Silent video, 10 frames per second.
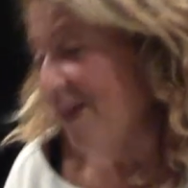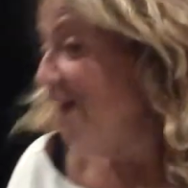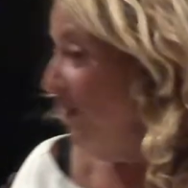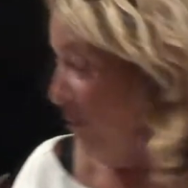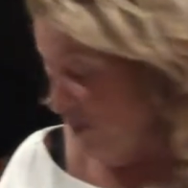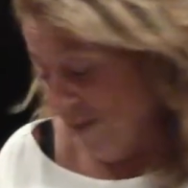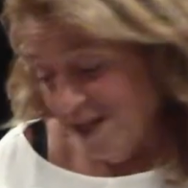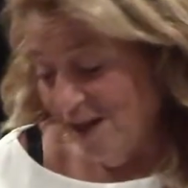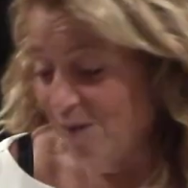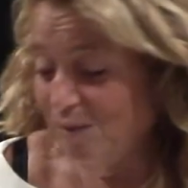y mi
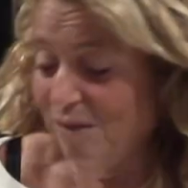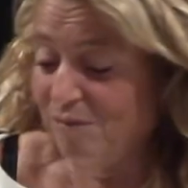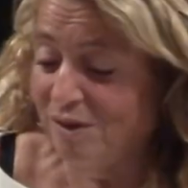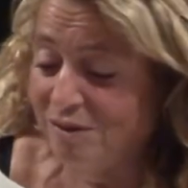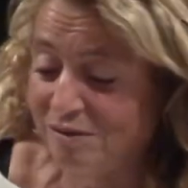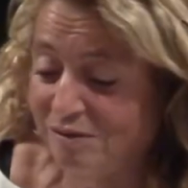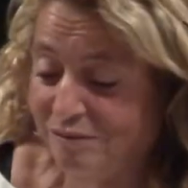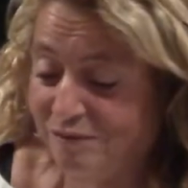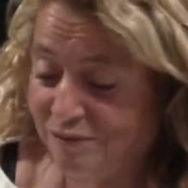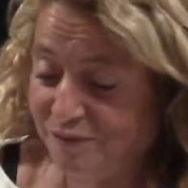madre lo mismo.
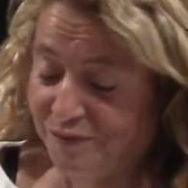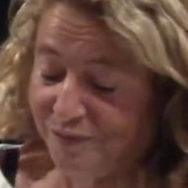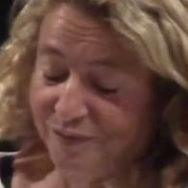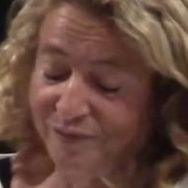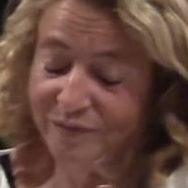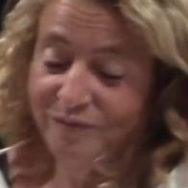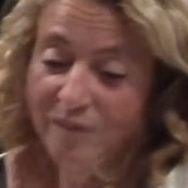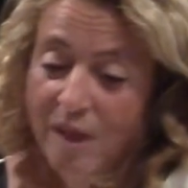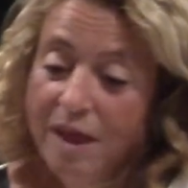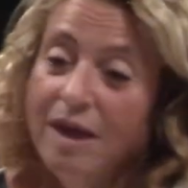¿Eh?
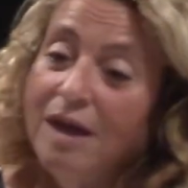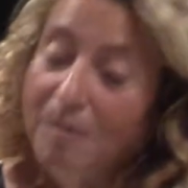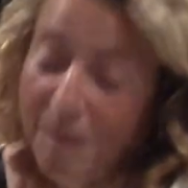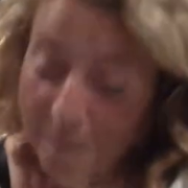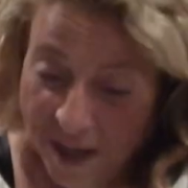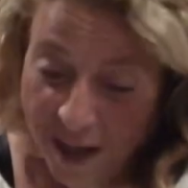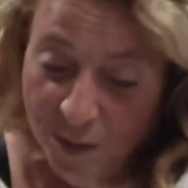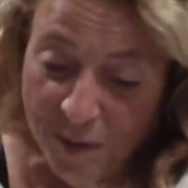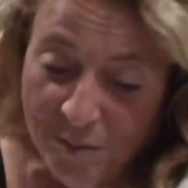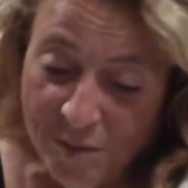Mi madre lo
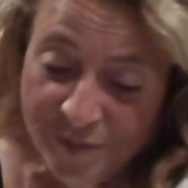mismo.